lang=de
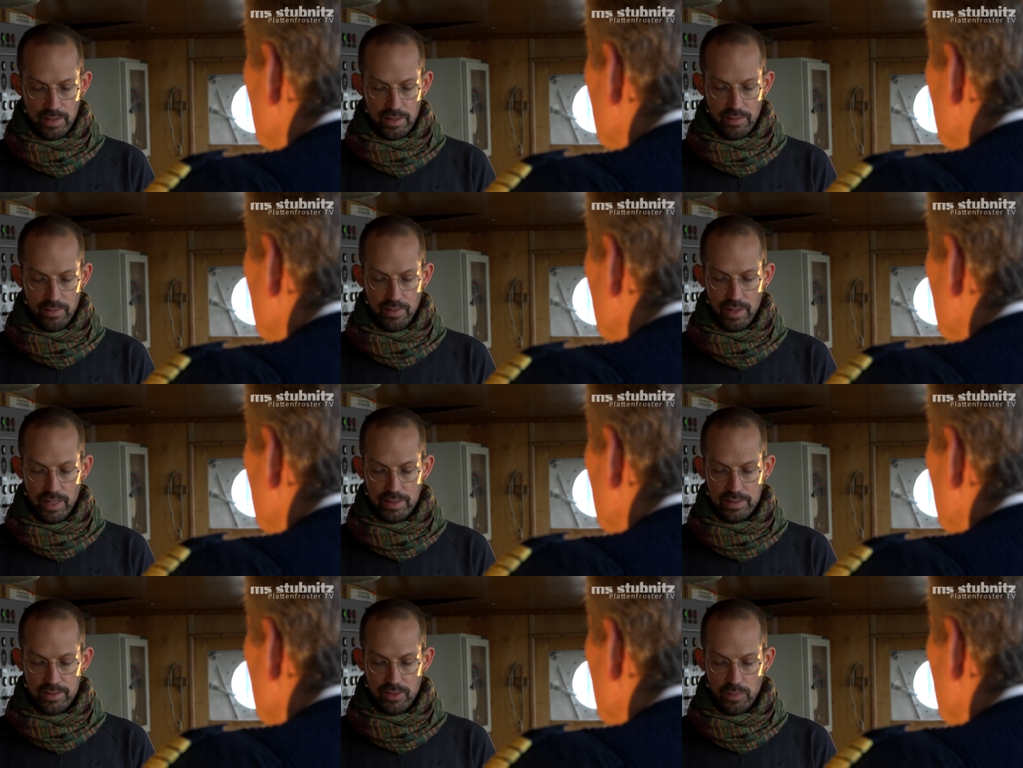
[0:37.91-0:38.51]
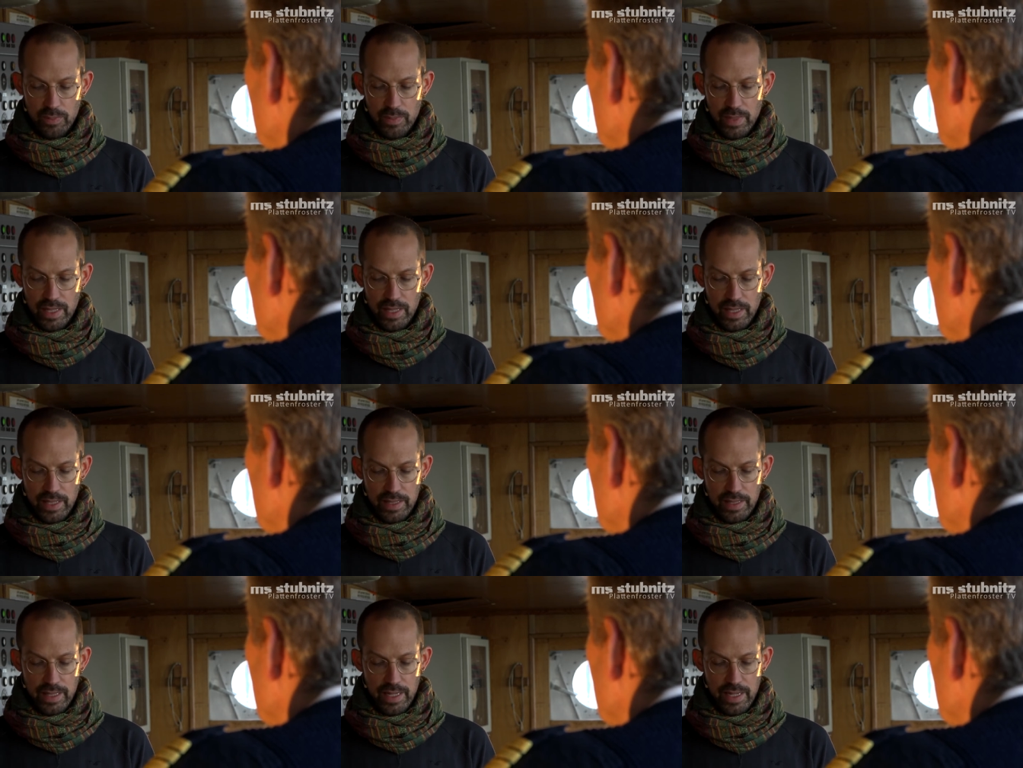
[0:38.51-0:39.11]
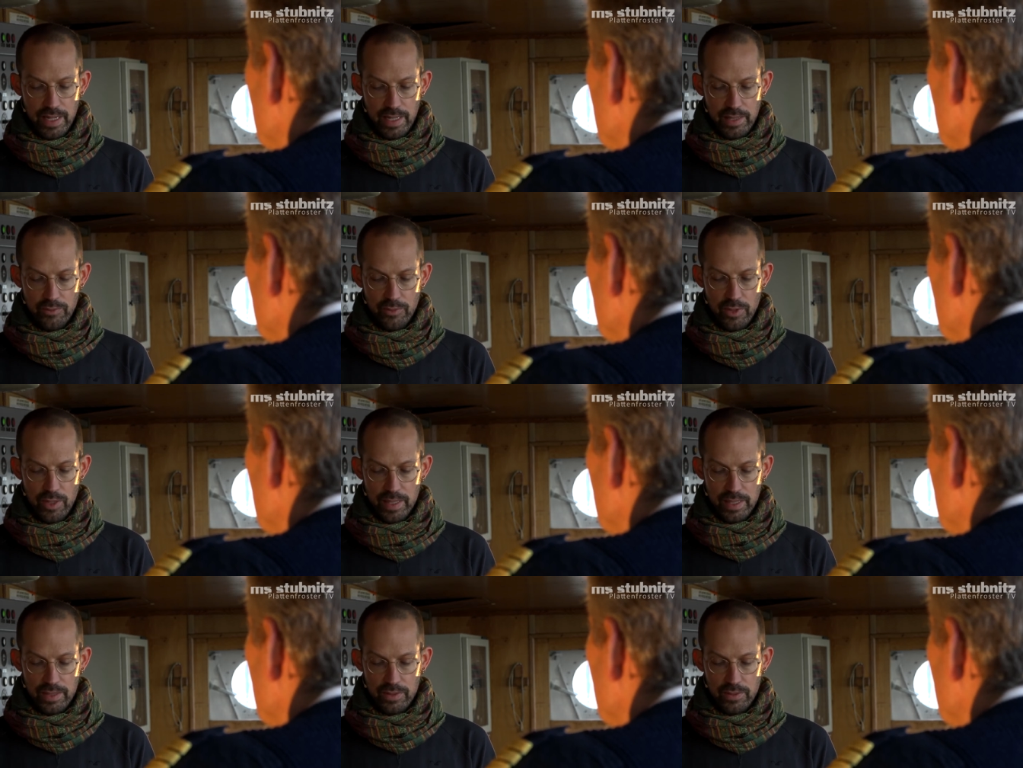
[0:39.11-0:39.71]
warst dort mehrere Jahre
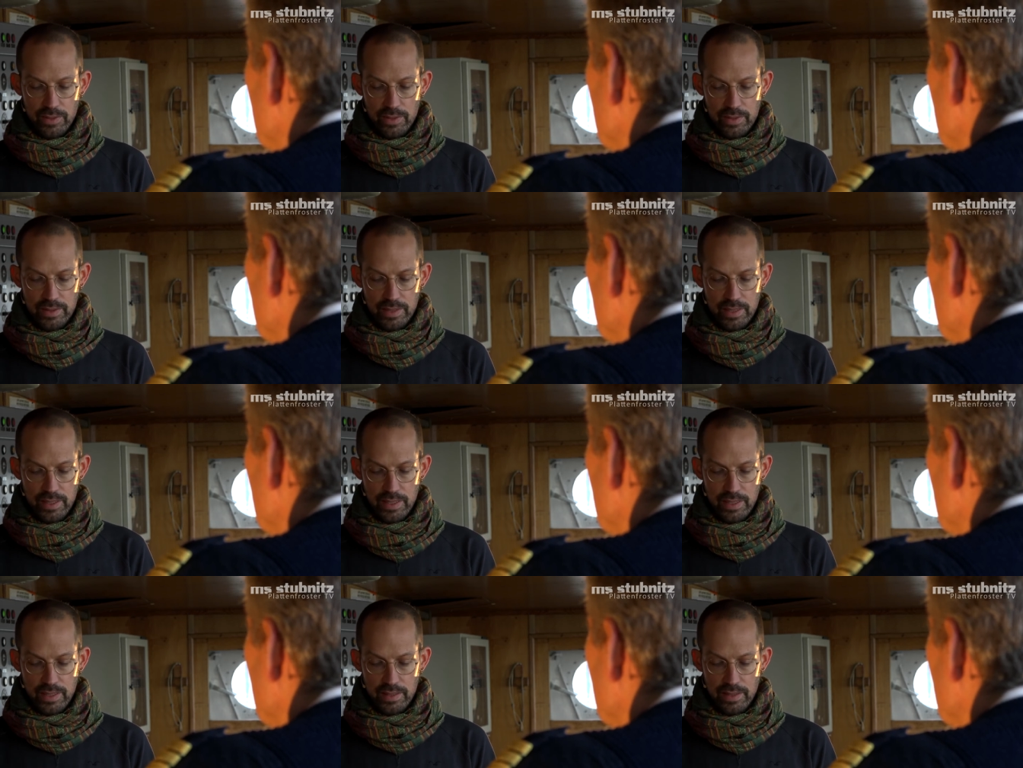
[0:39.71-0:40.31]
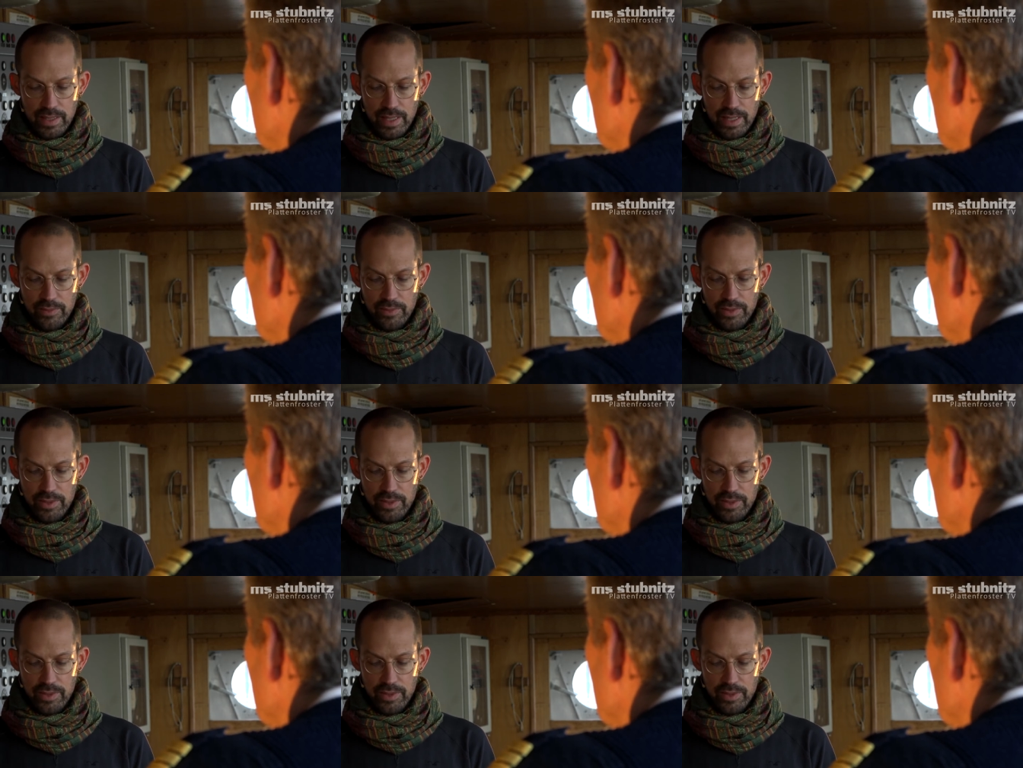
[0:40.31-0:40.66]
Vollmatrose entdeckt